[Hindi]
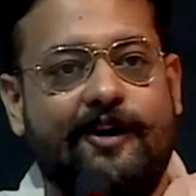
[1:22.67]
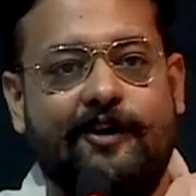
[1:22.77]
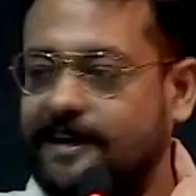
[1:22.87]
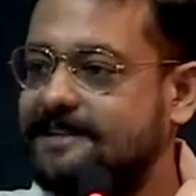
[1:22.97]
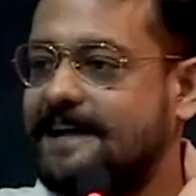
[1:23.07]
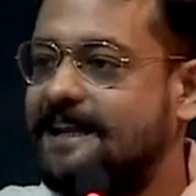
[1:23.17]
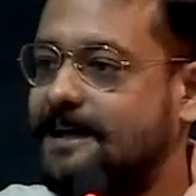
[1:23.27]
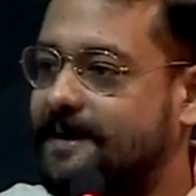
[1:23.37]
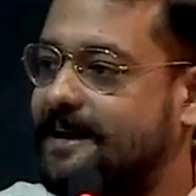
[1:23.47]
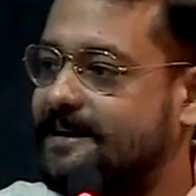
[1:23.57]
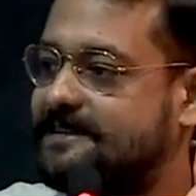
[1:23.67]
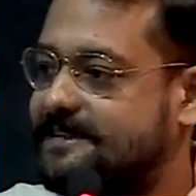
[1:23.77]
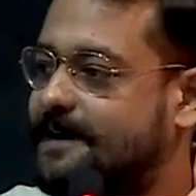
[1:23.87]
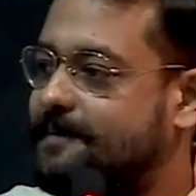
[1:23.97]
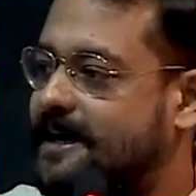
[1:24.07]
उनके साथ हमारे
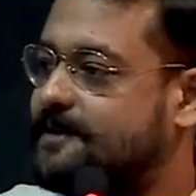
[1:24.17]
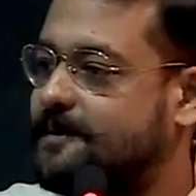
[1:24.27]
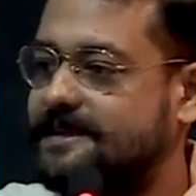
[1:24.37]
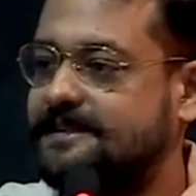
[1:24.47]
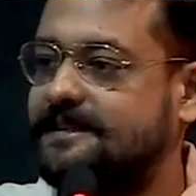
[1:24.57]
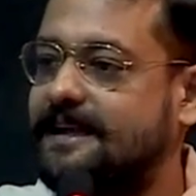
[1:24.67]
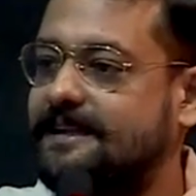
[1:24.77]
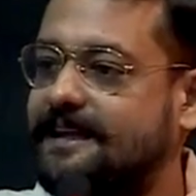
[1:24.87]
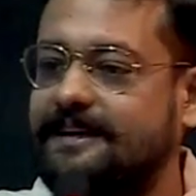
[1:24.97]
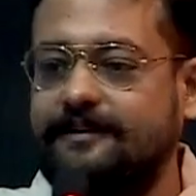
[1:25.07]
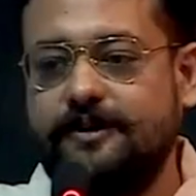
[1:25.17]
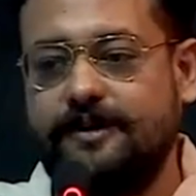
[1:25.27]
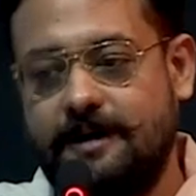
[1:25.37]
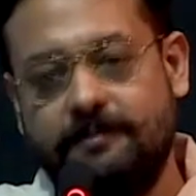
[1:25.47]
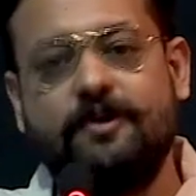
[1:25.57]
रिश्ते का महत्व बस इतना था कि वो
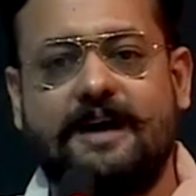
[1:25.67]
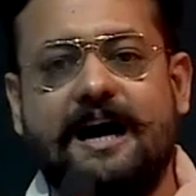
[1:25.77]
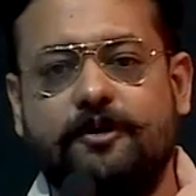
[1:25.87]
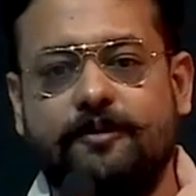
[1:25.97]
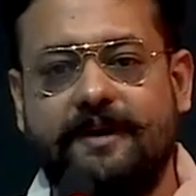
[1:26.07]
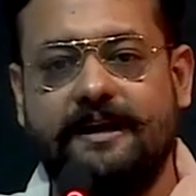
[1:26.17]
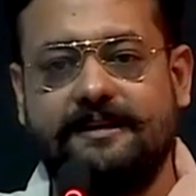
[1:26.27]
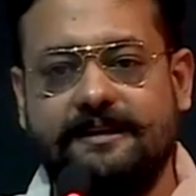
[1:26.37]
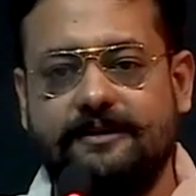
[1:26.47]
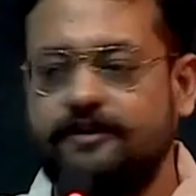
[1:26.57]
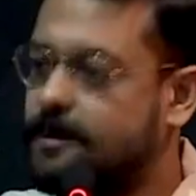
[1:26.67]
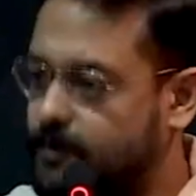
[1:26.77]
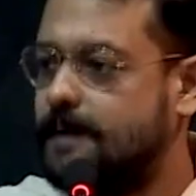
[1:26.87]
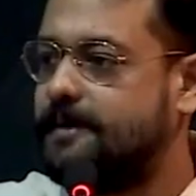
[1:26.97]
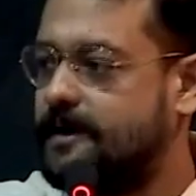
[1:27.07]
हम लोग कानपुर में रहते थे उनका
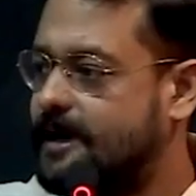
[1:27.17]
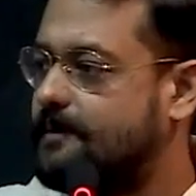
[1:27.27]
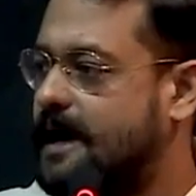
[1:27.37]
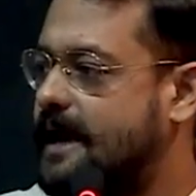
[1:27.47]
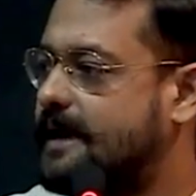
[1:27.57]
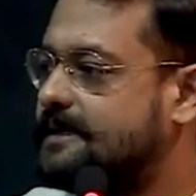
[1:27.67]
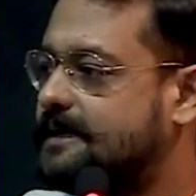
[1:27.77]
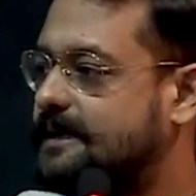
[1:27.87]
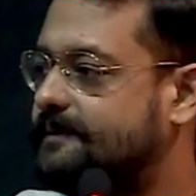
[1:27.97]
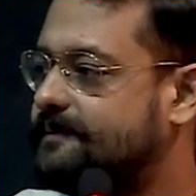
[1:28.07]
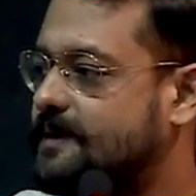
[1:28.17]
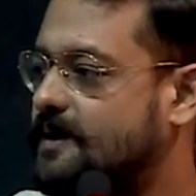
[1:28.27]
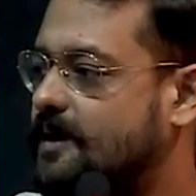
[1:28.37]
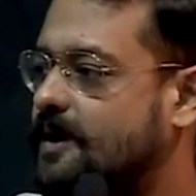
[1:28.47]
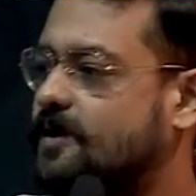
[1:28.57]
पूरा परिवार बाहर रहता था
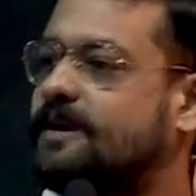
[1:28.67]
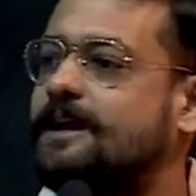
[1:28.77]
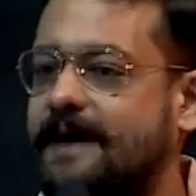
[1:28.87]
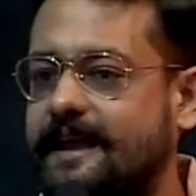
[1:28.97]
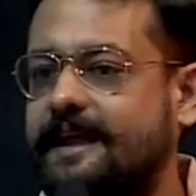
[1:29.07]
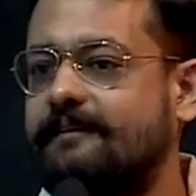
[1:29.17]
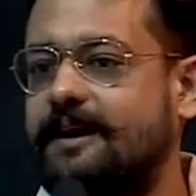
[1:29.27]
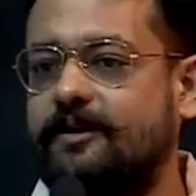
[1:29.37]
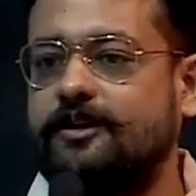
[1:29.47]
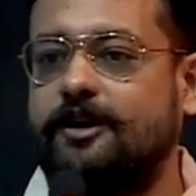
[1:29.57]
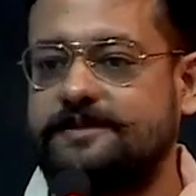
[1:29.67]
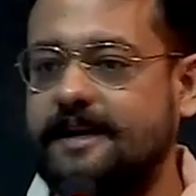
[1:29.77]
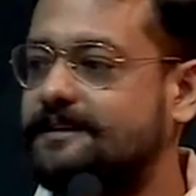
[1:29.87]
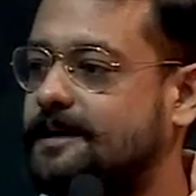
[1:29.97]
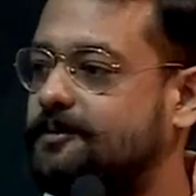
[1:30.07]
और उनके मायके वालों की
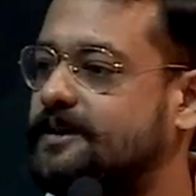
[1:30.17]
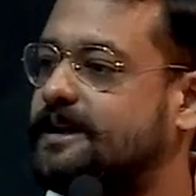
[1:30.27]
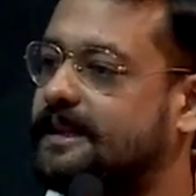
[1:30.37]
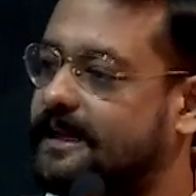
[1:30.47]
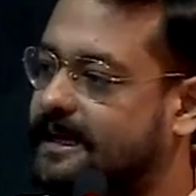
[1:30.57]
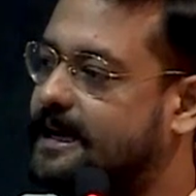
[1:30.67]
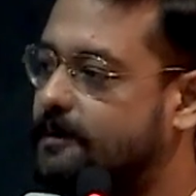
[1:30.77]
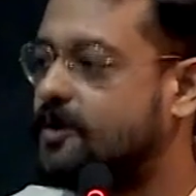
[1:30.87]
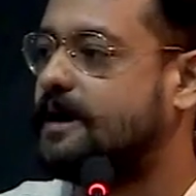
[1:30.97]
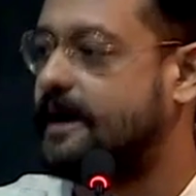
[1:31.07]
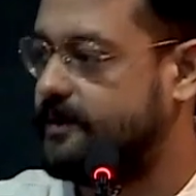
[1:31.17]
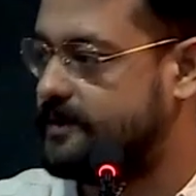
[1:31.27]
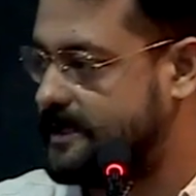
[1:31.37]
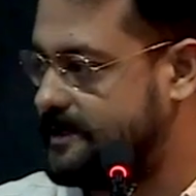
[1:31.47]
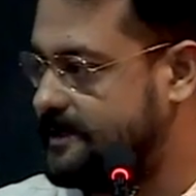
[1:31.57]
औपचारिकता पूरी करने के लिए हम लोग खड़े हो
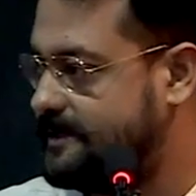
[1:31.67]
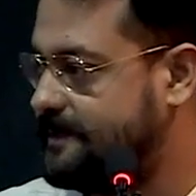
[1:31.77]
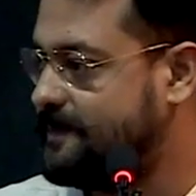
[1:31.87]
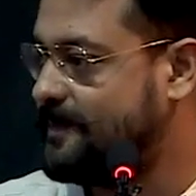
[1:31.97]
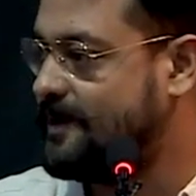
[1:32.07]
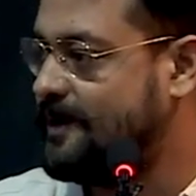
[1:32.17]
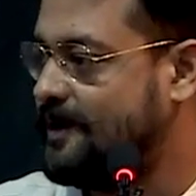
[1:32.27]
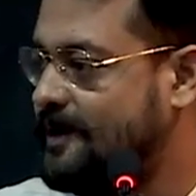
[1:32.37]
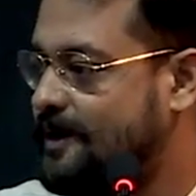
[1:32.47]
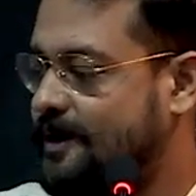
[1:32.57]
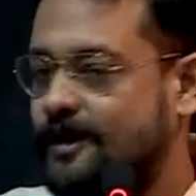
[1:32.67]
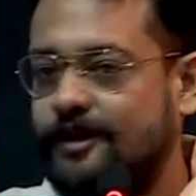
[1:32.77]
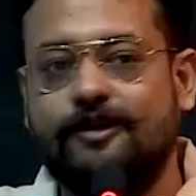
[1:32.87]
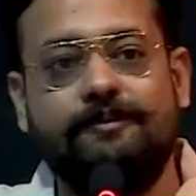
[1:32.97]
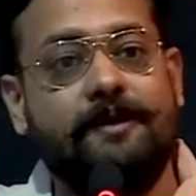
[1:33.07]
जाते थे
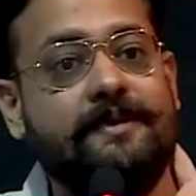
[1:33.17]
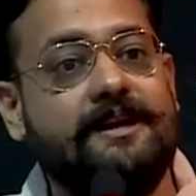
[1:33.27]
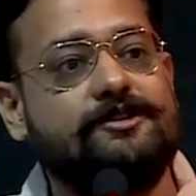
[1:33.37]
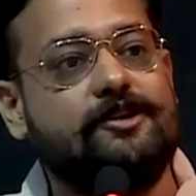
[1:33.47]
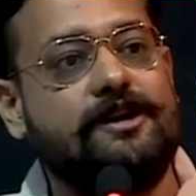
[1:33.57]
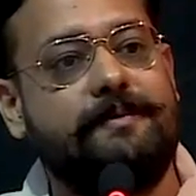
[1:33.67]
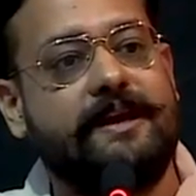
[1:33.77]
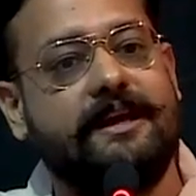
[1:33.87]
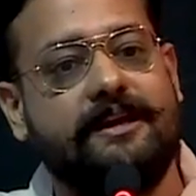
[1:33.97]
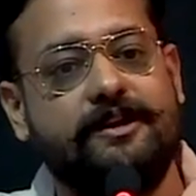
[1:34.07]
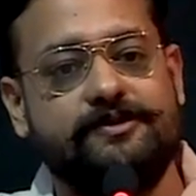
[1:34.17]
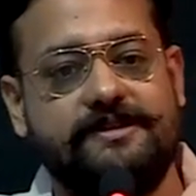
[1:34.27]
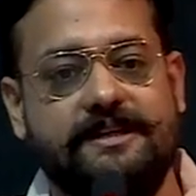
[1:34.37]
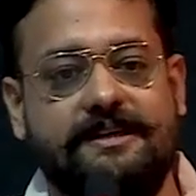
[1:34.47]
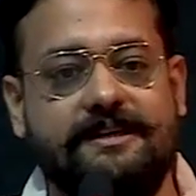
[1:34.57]
तो मम्मी ने जो ये ब्रेकिंग न्यूज़ दी